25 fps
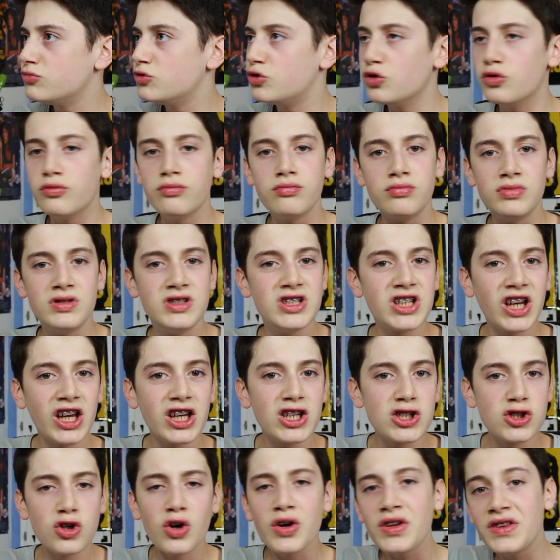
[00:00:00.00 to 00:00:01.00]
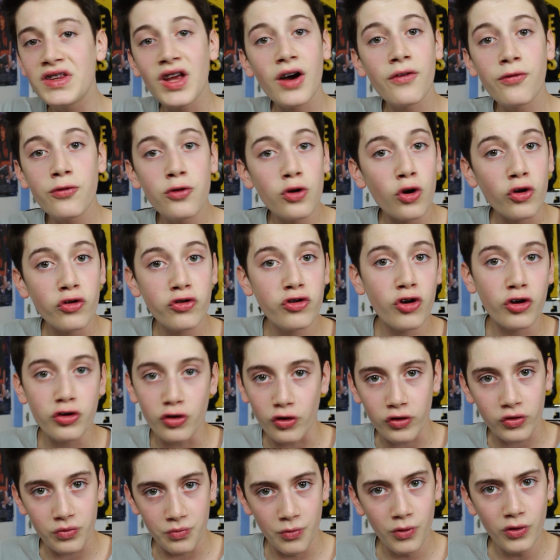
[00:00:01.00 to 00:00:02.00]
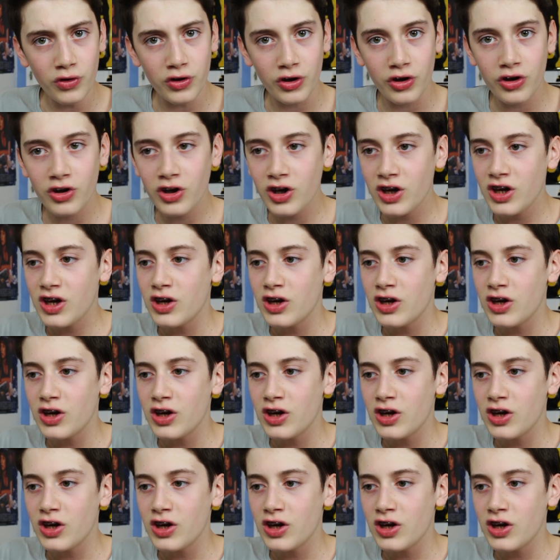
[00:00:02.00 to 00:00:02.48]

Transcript: de dirigeants et d'influenceurs dans ce monde,